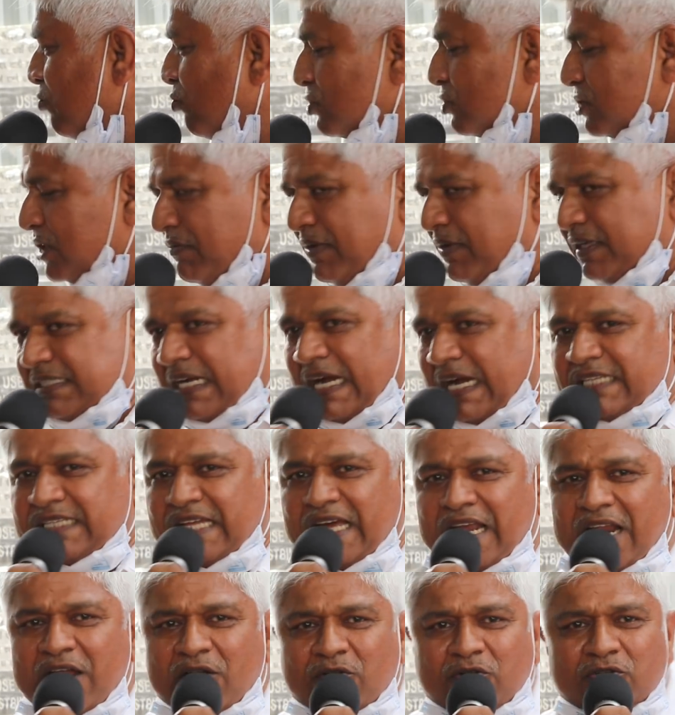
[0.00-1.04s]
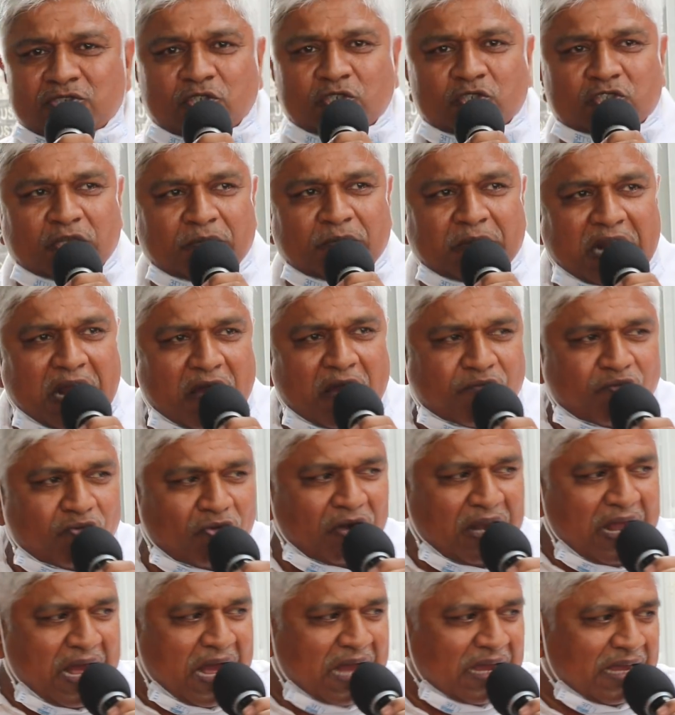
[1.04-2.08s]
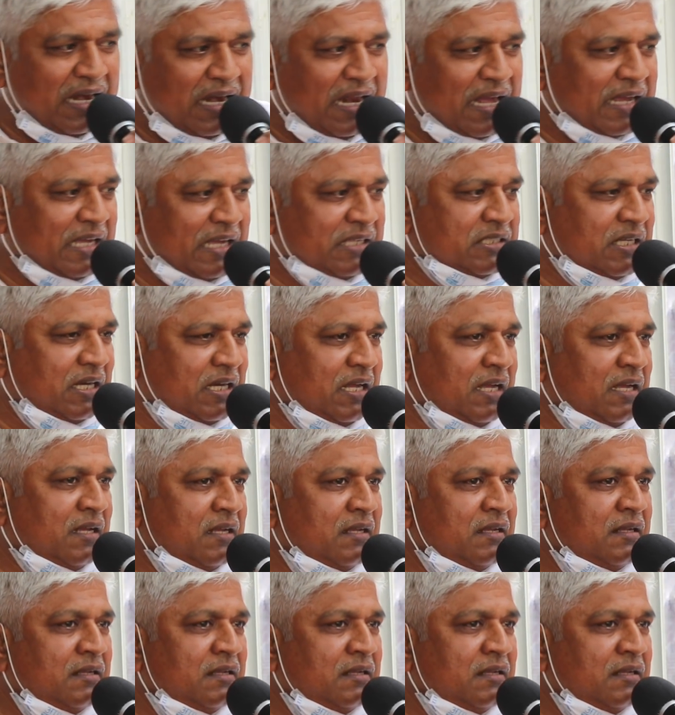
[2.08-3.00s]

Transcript: उसी विचारधारा को ज्योतिबराव फूले आगे लेके चले